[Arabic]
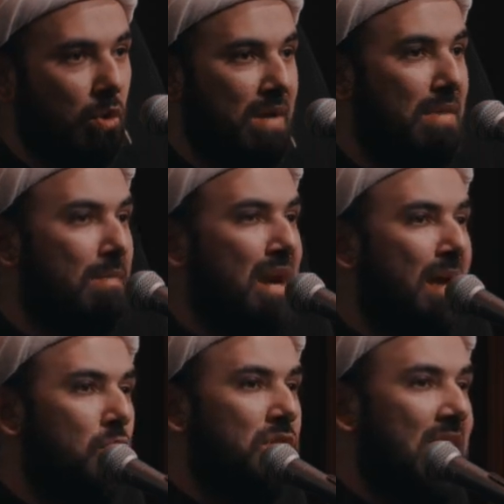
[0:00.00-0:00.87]
والإمامة
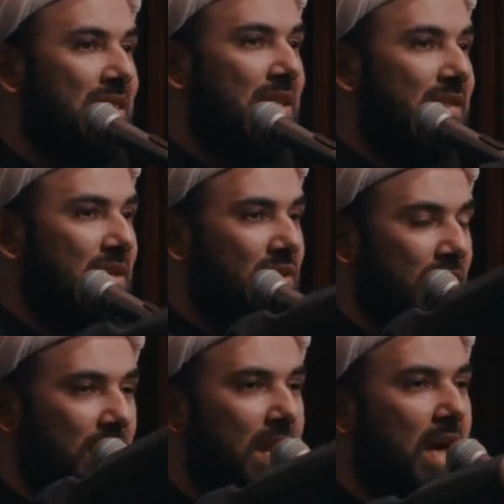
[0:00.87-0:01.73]
لابد أن
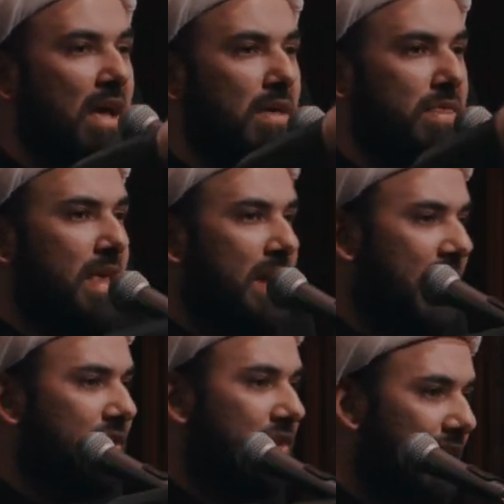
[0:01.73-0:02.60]
تتصل إلى
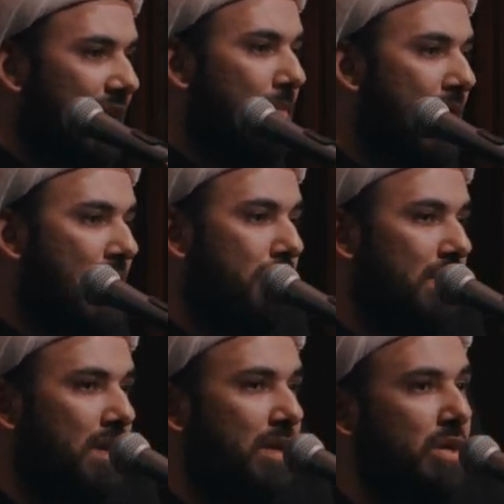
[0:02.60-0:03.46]
12 إمام
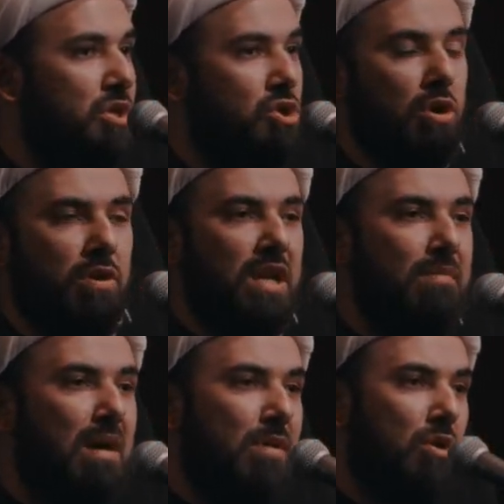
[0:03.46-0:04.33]
شلون
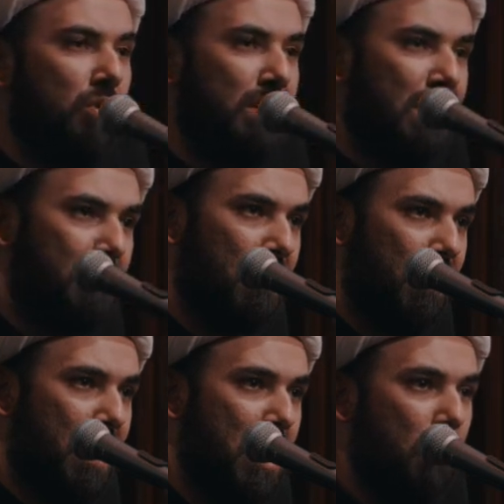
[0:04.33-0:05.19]
الإمام يكون إمام
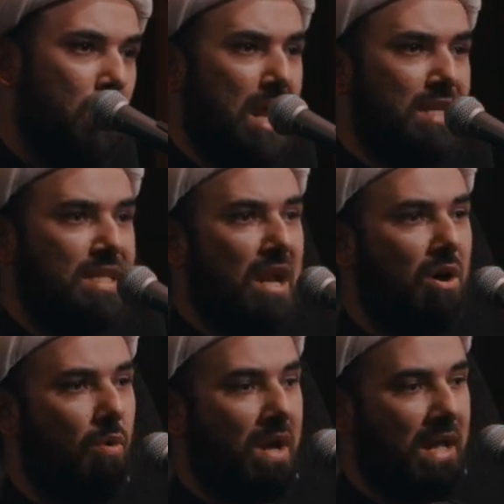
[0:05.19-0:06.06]
رضا وليس له
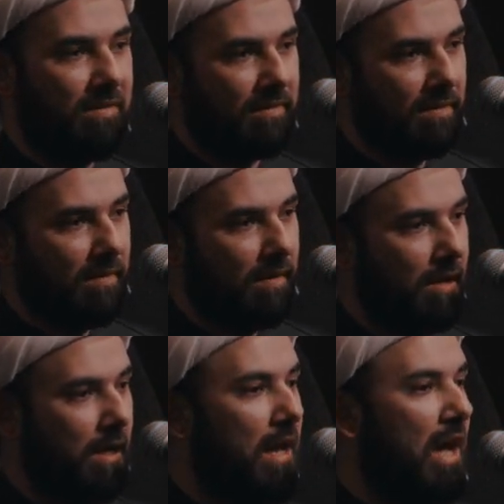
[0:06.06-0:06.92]
ولد
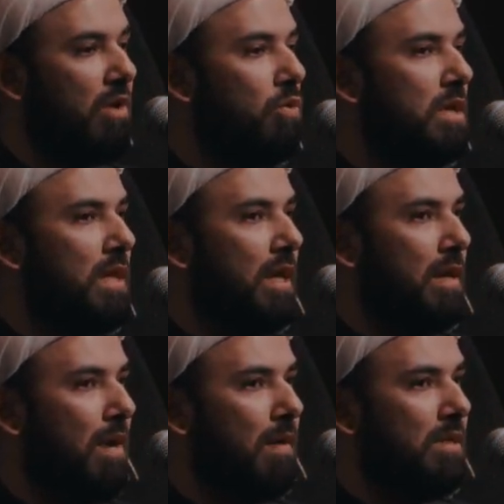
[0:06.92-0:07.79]
إلى أن ولد
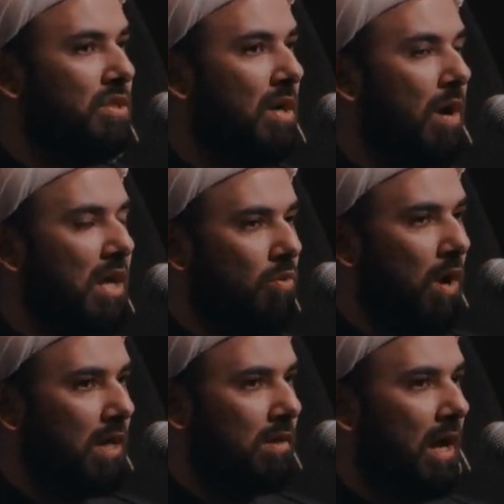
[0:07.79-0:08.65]
الإمام الجواد
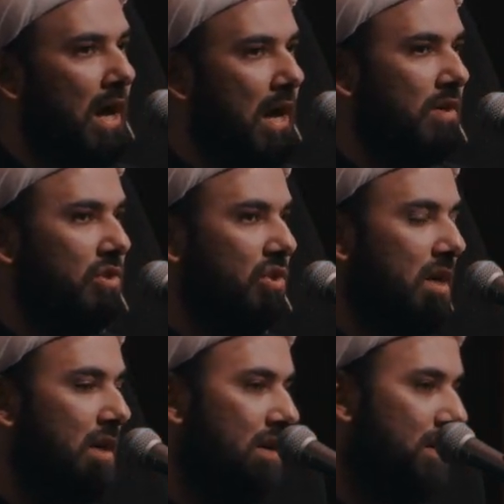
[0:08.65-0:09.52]
وقطع هذا الشيء